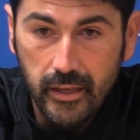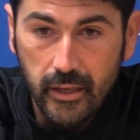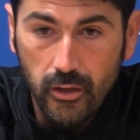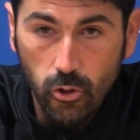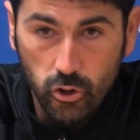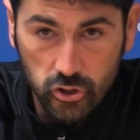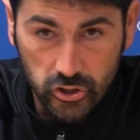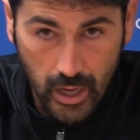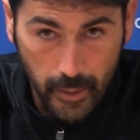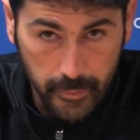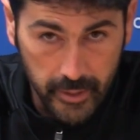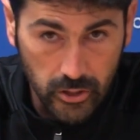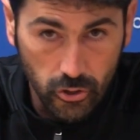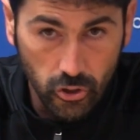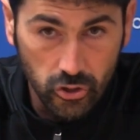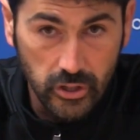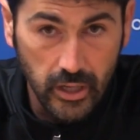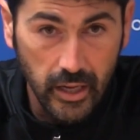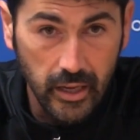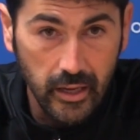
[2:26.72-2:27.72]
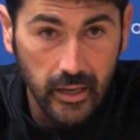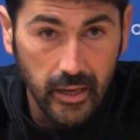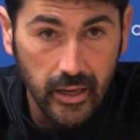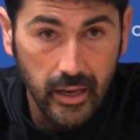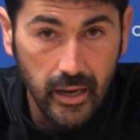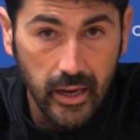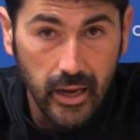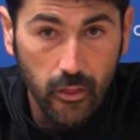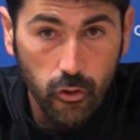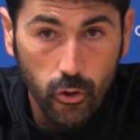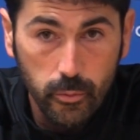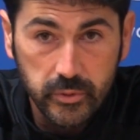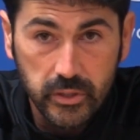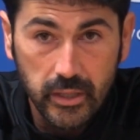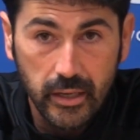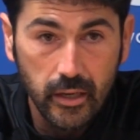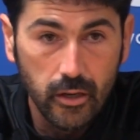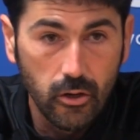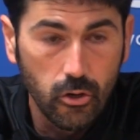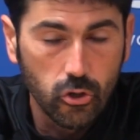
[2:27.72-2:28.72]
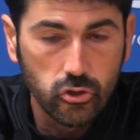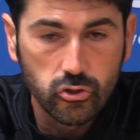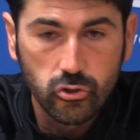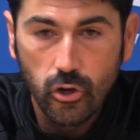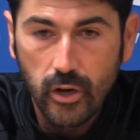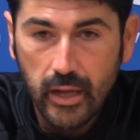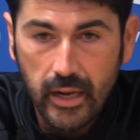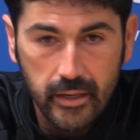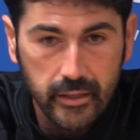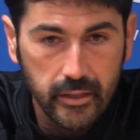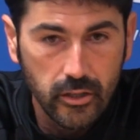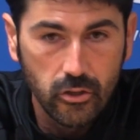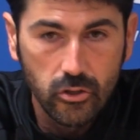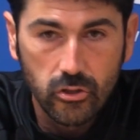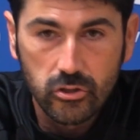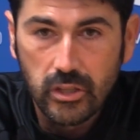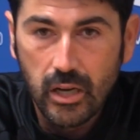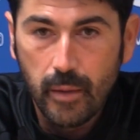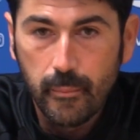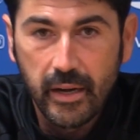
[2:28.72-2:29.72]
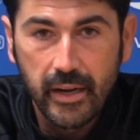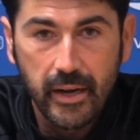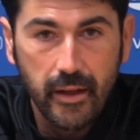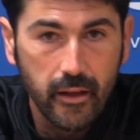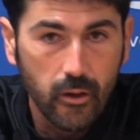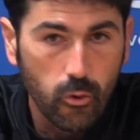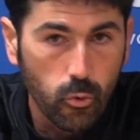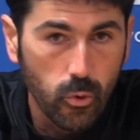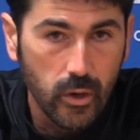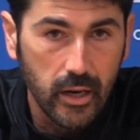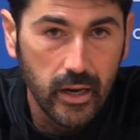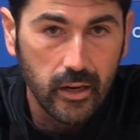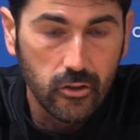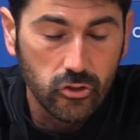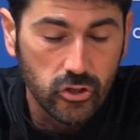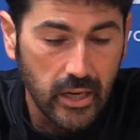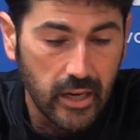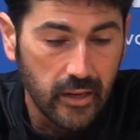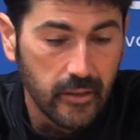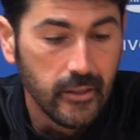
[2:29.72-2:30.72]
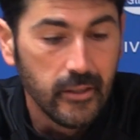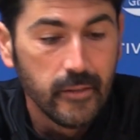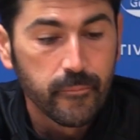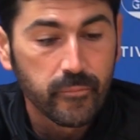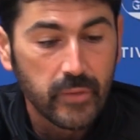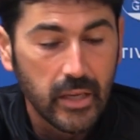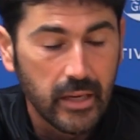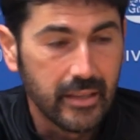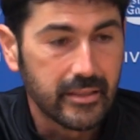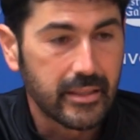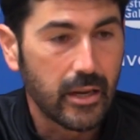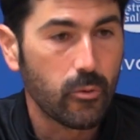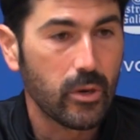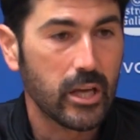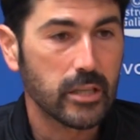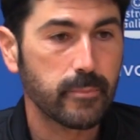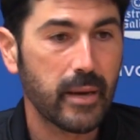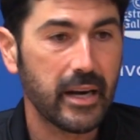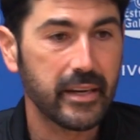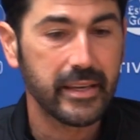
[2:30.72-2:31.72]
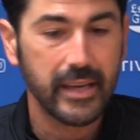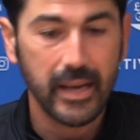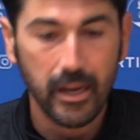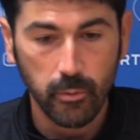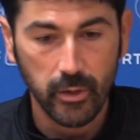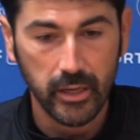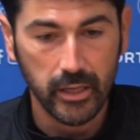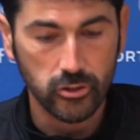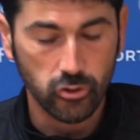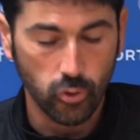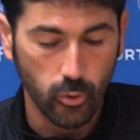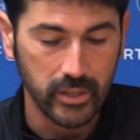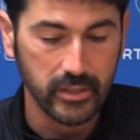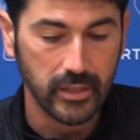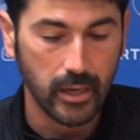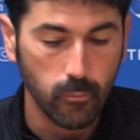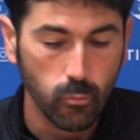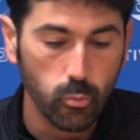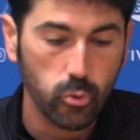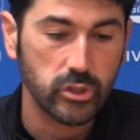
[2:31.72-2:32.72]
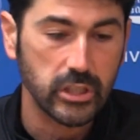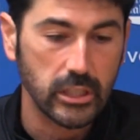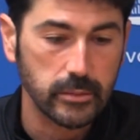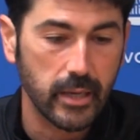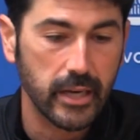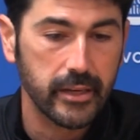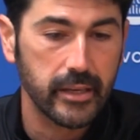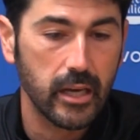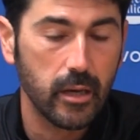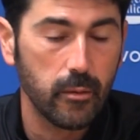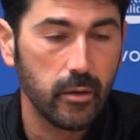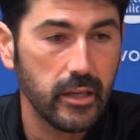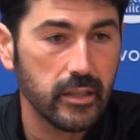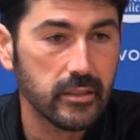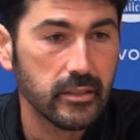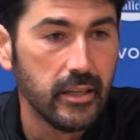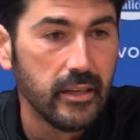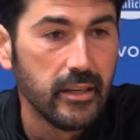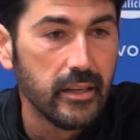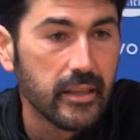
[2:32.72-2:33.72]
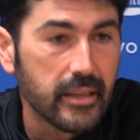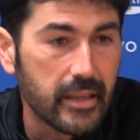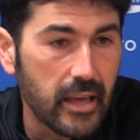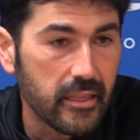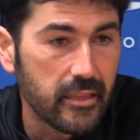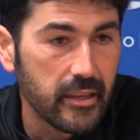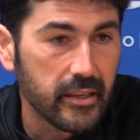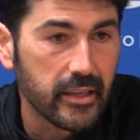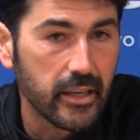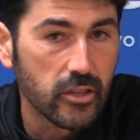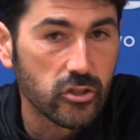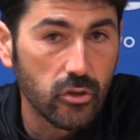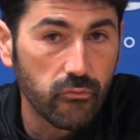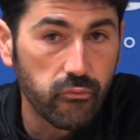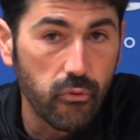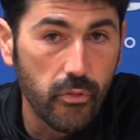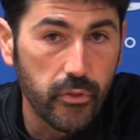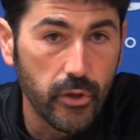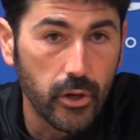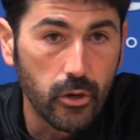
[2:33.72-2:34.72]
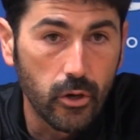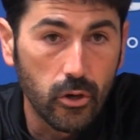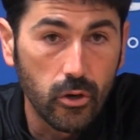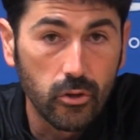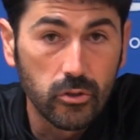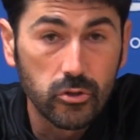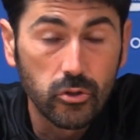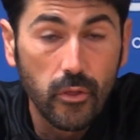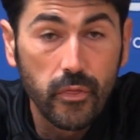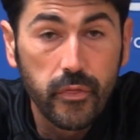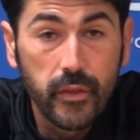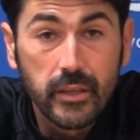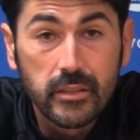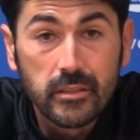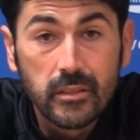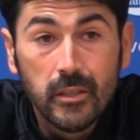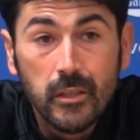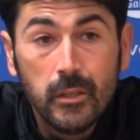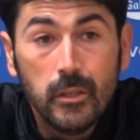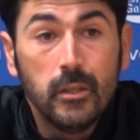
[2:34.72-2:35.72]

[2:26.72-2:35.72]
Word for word: los hábitos que adopten, los horarios, la manera de jugar. O sea, entran unas variables o entran muchas variables que hacen que eso funcione o no. Entonces,